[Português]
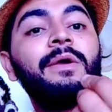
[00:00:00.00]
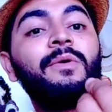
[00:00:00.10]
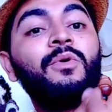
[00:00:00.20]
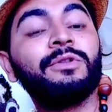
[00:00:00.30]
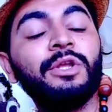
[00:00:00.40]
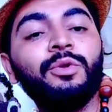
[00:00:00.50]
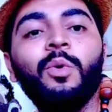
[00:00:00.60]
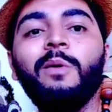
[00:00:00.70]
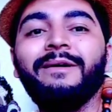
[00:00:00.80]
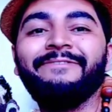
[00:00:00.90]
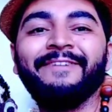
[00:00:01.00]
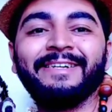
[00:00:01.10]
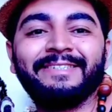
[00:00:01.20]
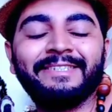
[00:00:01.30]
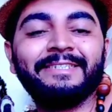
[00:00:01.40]
continuam a
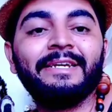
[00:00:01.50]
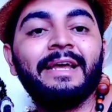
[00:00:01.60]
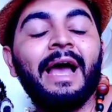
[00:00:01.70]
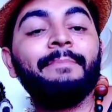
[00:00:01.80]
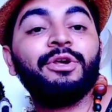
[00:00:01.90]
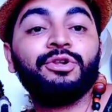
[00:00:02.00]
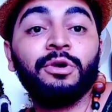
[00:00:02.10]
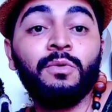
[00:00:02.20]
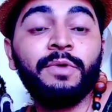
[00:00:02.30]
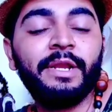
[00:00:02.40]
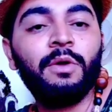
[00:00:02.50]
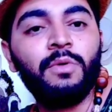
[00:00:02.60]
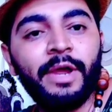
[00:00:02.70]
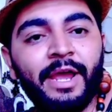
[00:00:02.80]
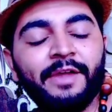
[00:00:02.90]
fazer, a mexer com o que não
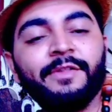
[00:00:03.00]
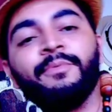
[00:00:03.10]
conhecem,